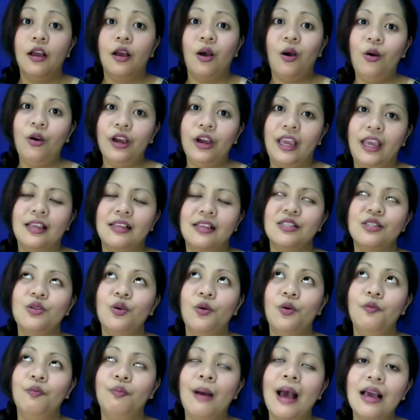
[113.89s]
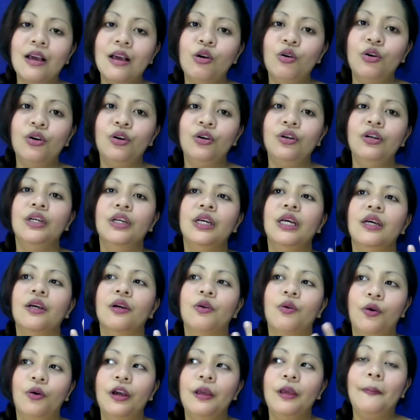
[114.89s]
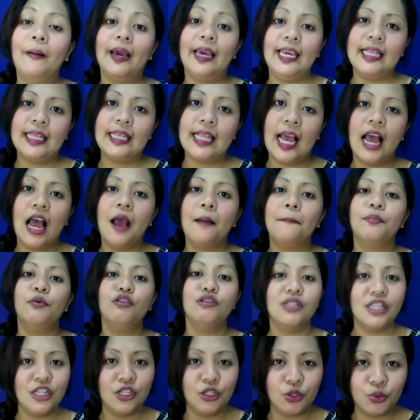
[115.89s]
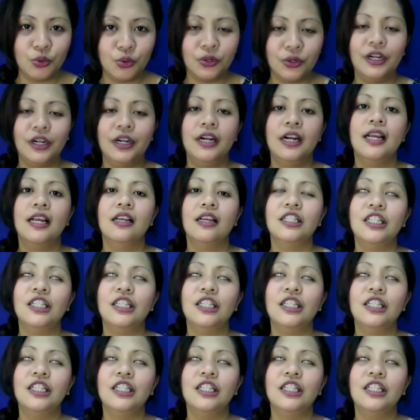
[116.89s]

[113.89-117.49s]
Okay, so bago ko ipakita ang procedure,